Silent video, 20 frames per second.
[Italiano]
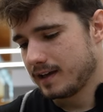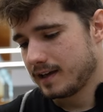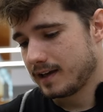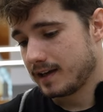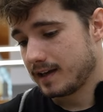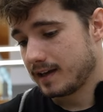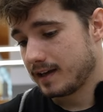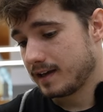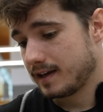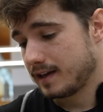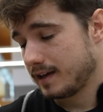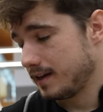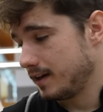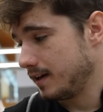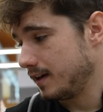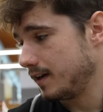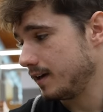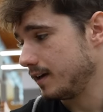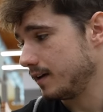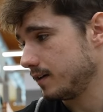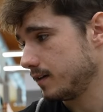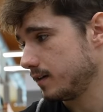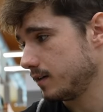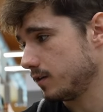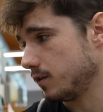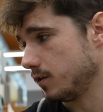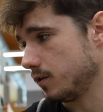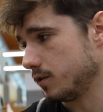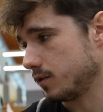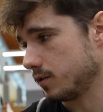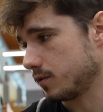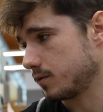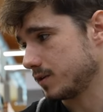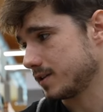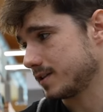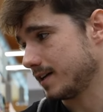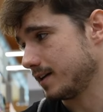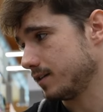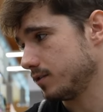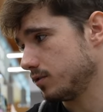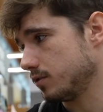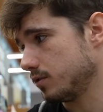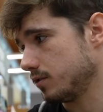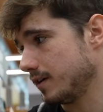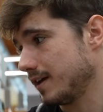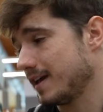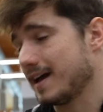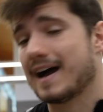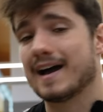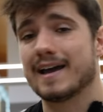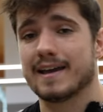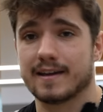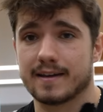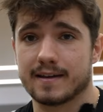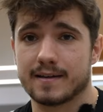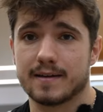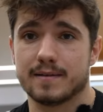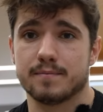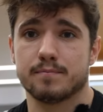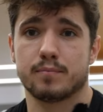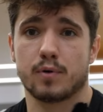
E oh, quest'anno, e, ah, e, e,